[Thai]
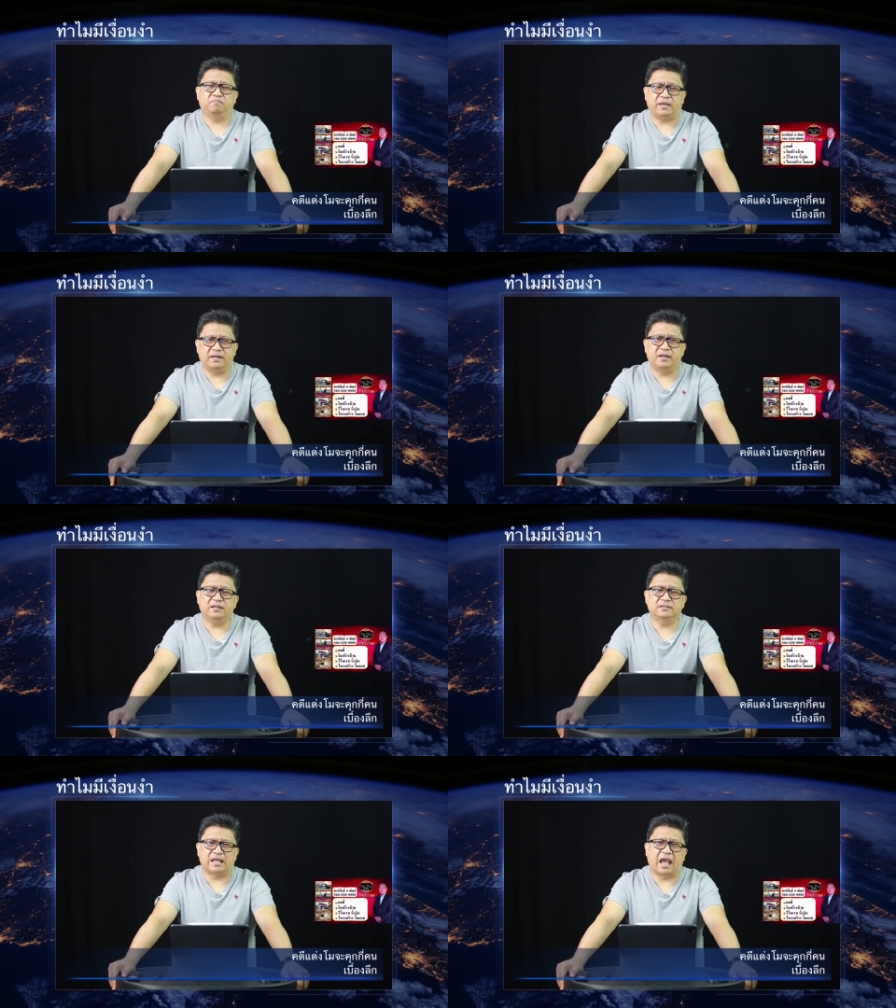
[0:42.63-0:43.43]
เป็นนั
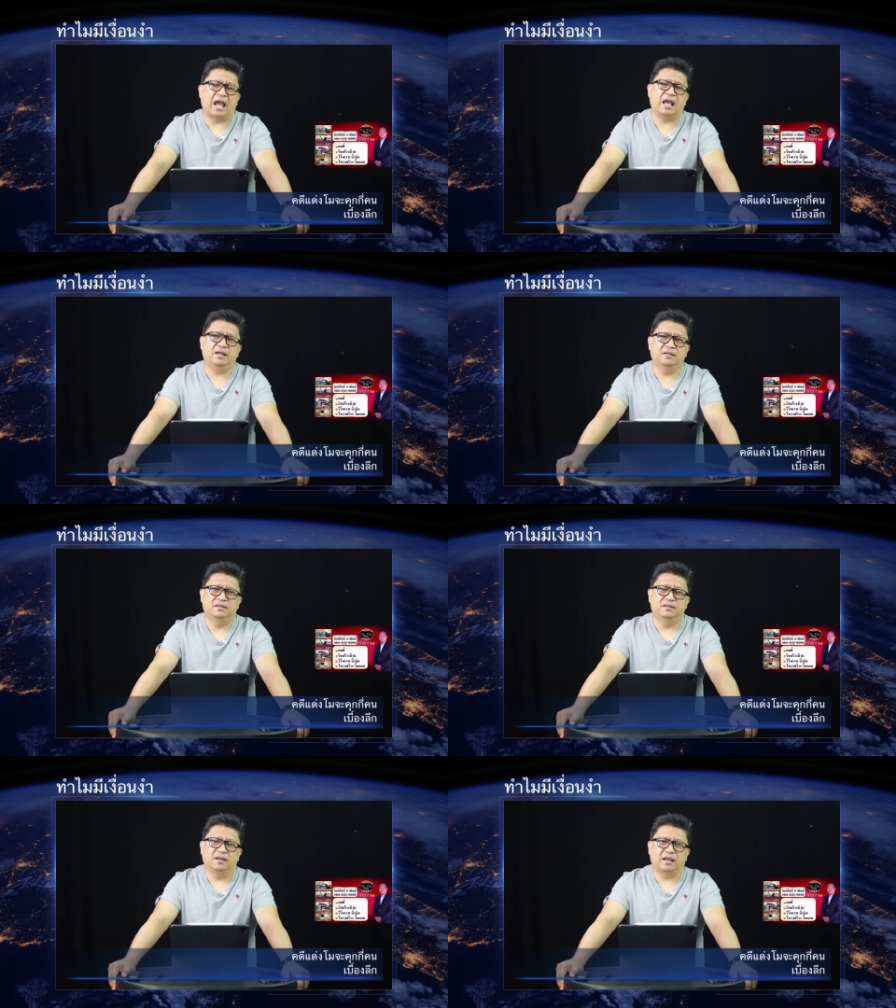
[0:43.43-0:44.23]
กศึกษา
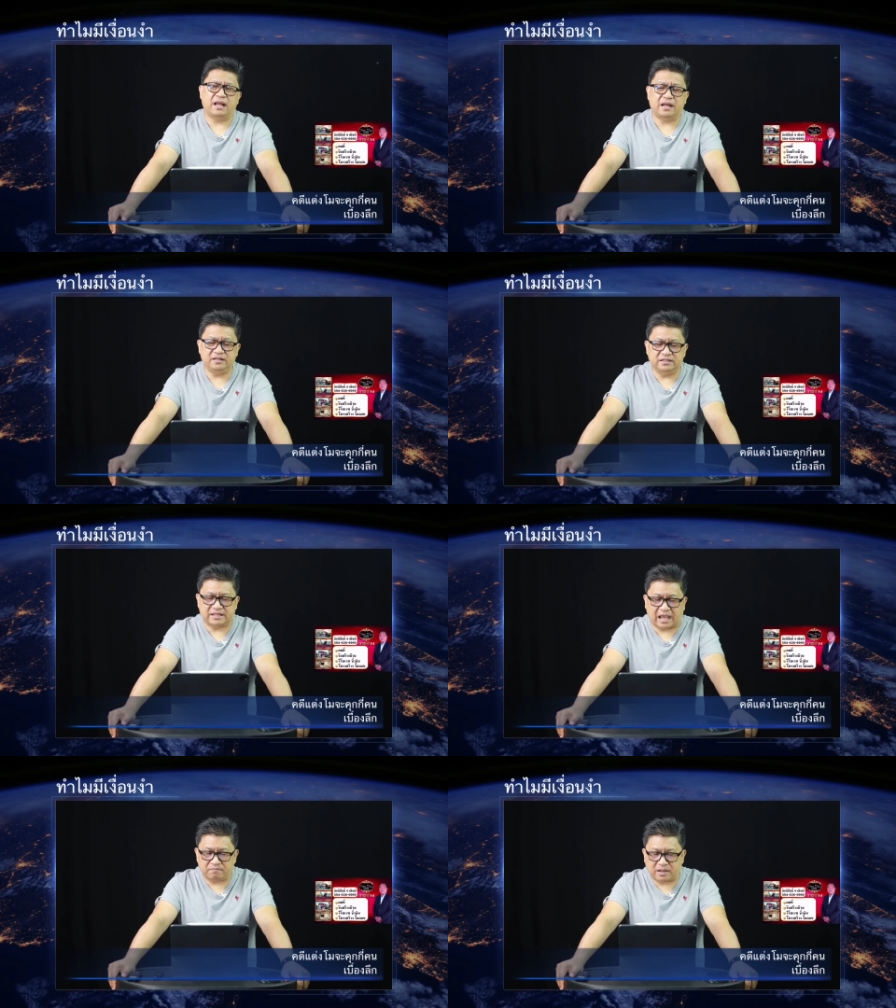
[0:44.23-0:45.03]
คณะนิติ
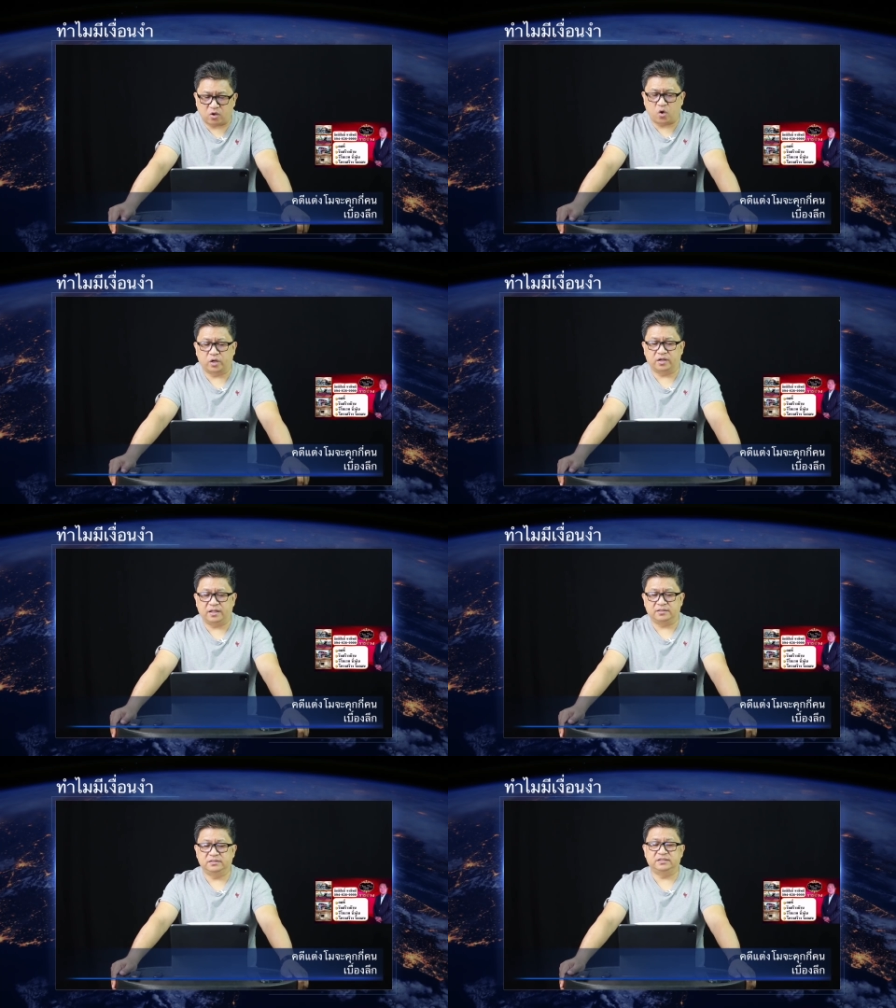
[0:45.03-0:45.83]
ศาสตร์มาก่อน
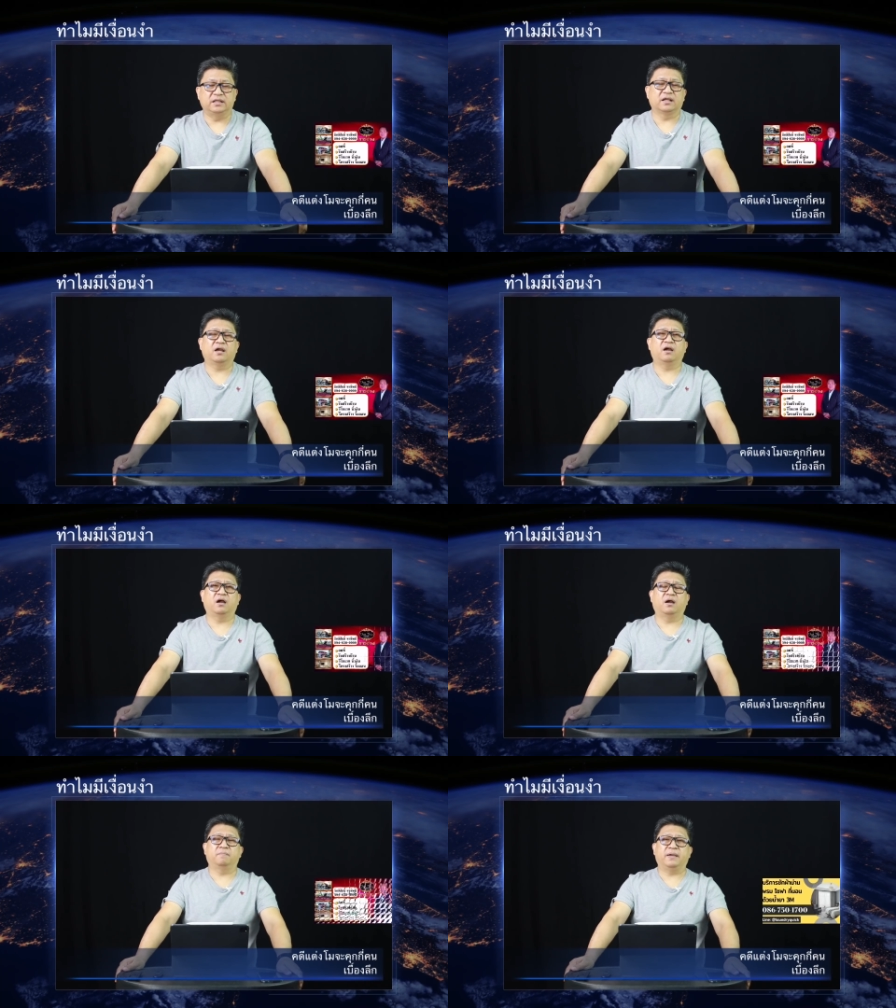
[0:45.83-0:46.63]
นะจริง ๆ ก็
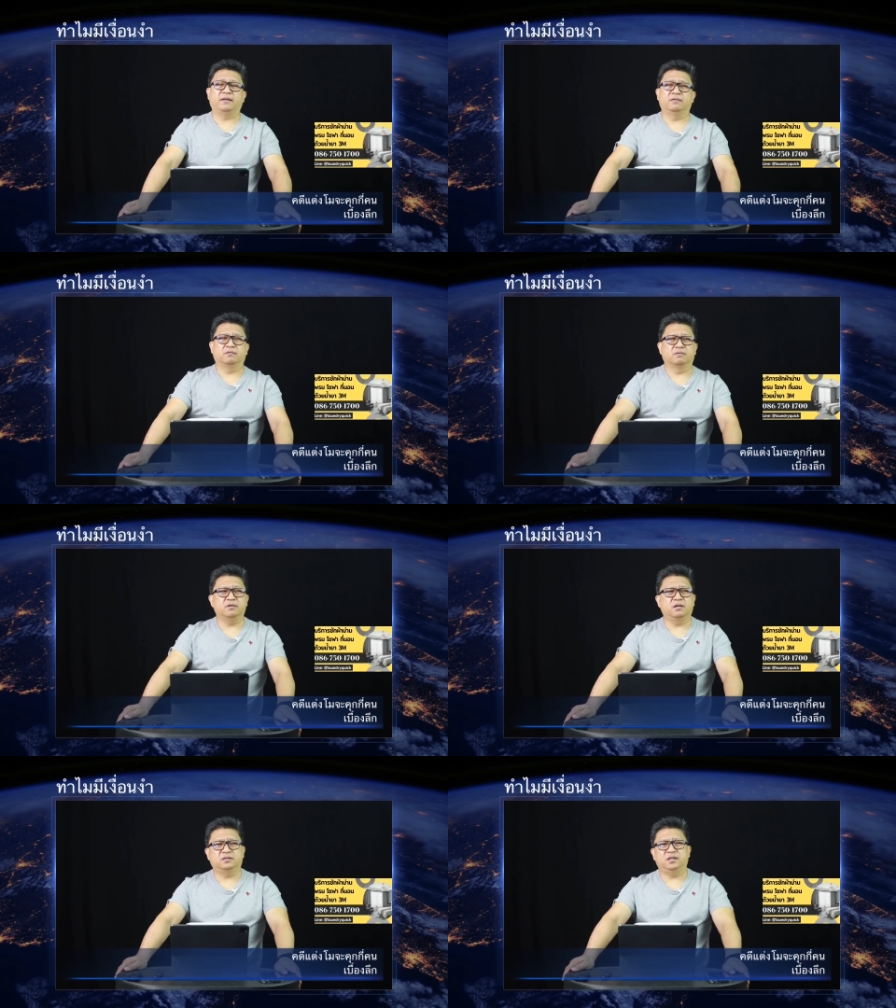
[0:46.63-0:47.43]
เป็น
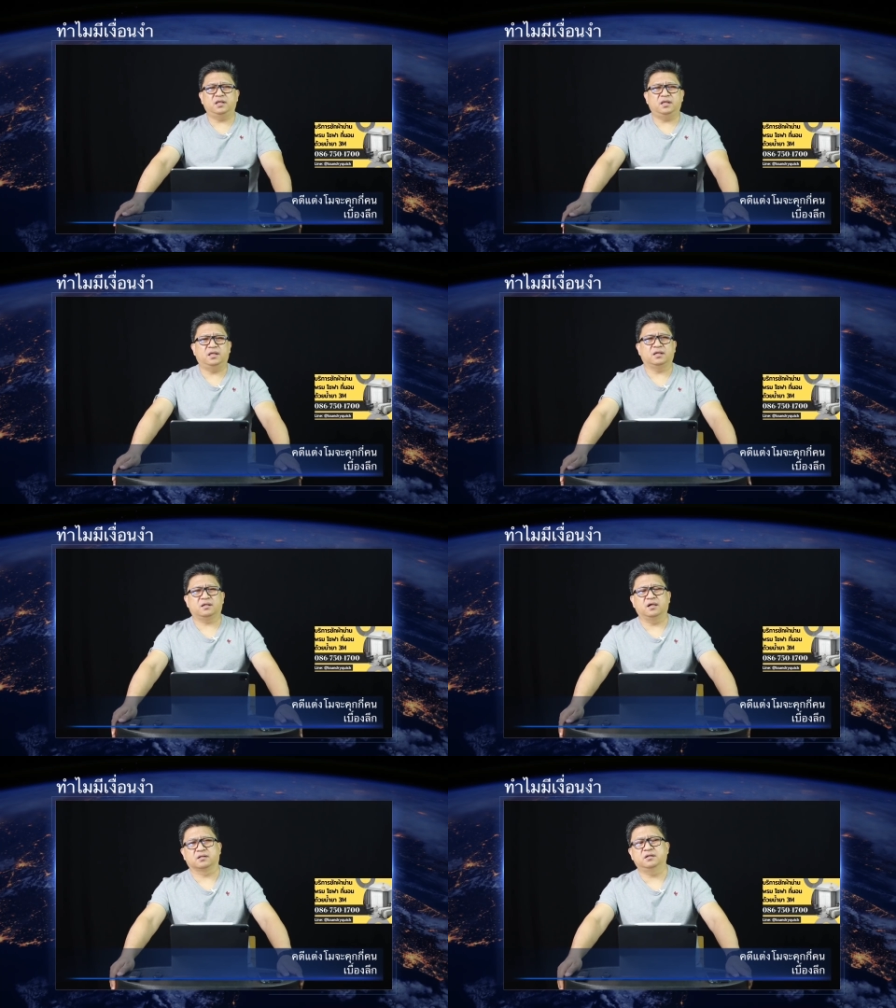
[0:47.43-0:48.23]
เรื่องที่
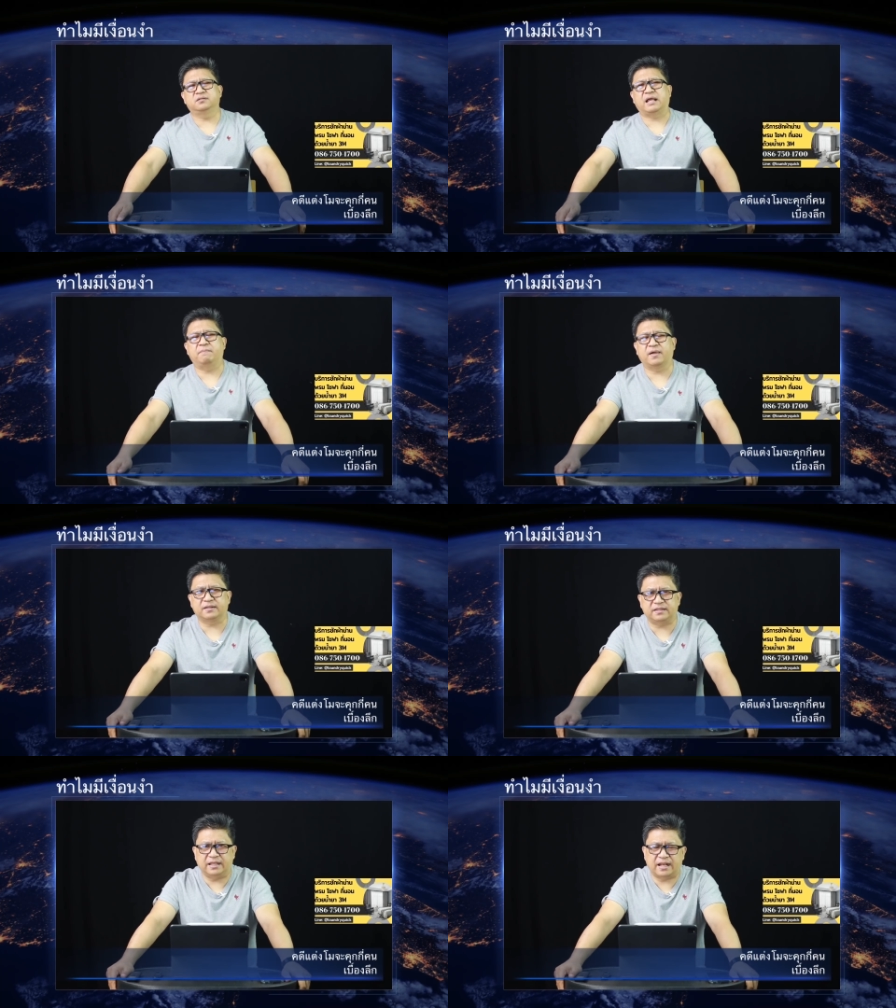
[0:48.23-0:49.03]
เกิดขึ้นตามปก
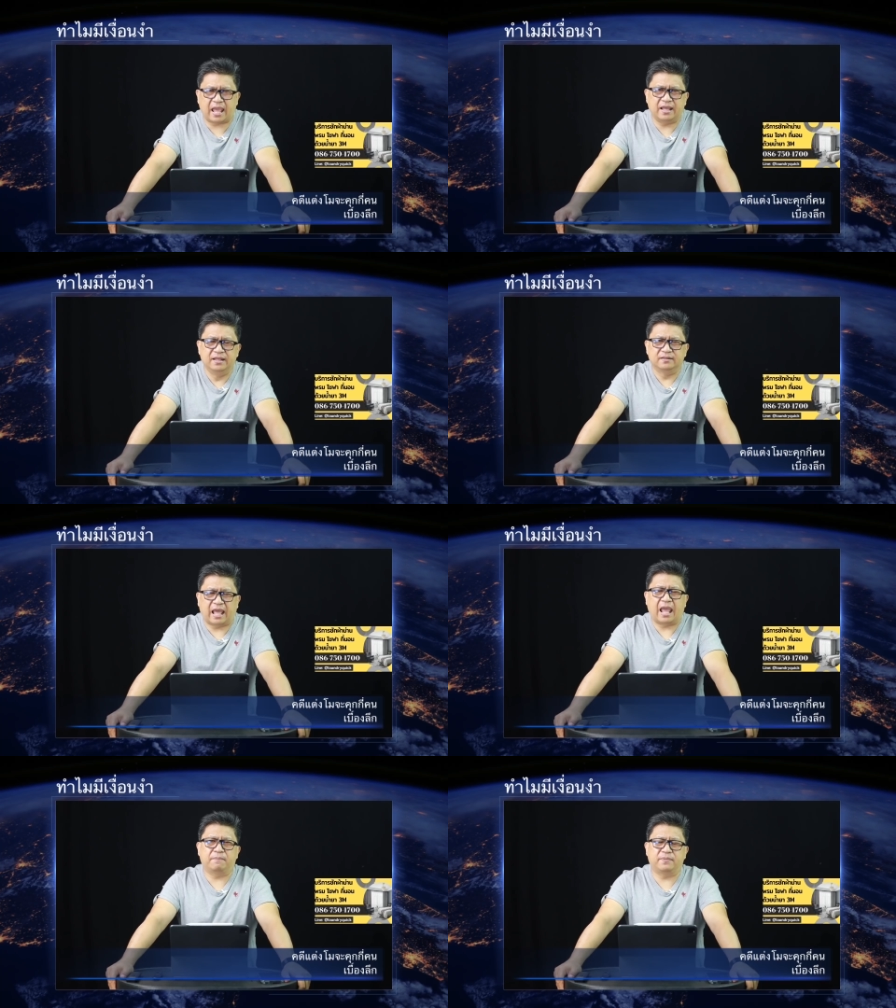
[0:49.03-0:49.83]
ติแหละ
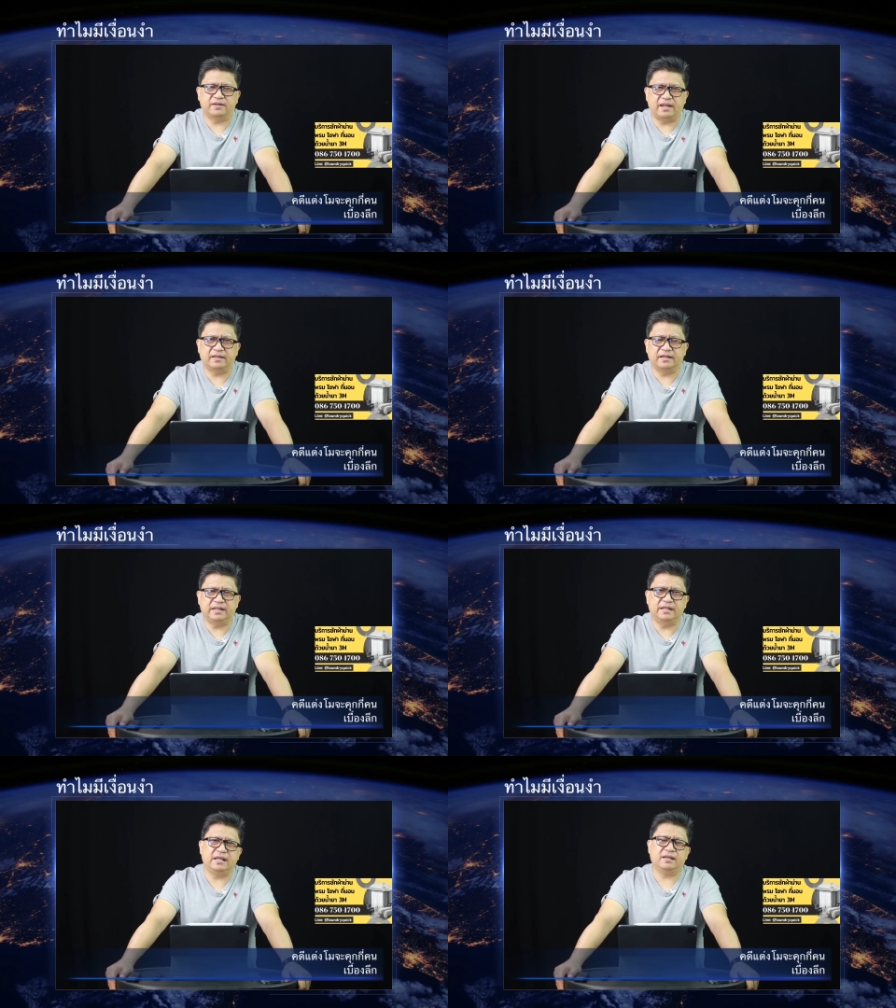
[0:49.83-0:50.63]
แต่ประเด็นค
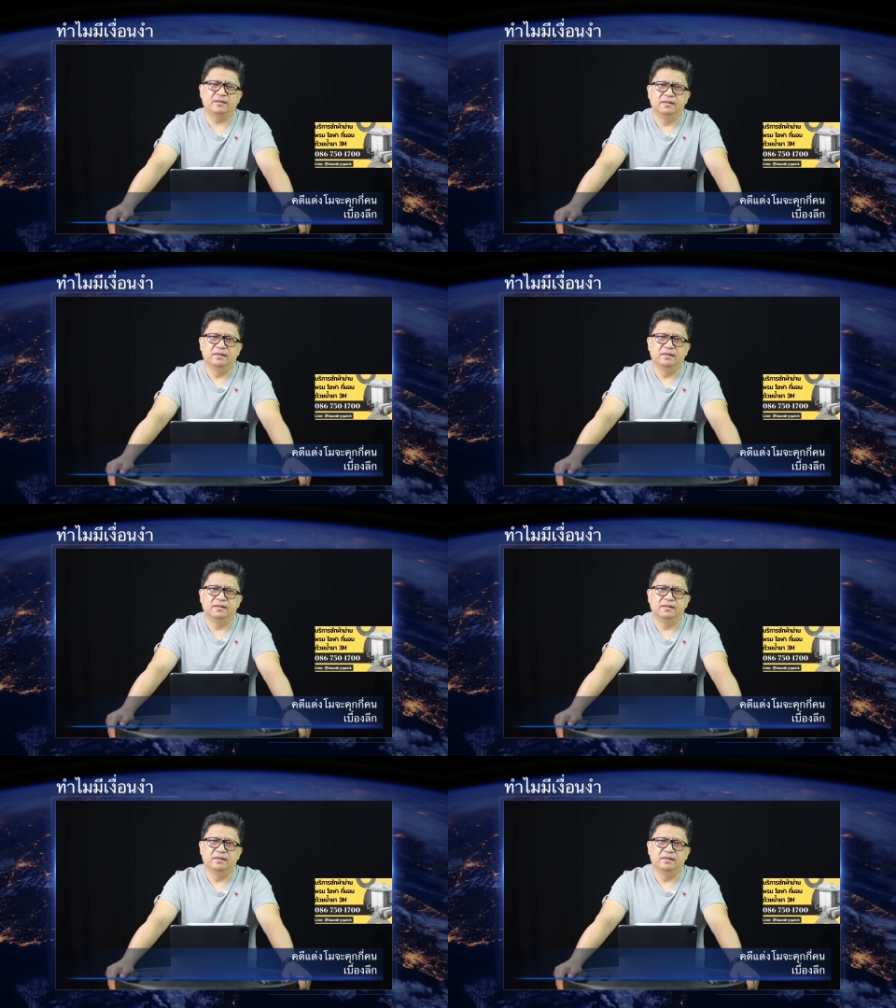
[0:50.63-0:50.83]
ดีเนี้ย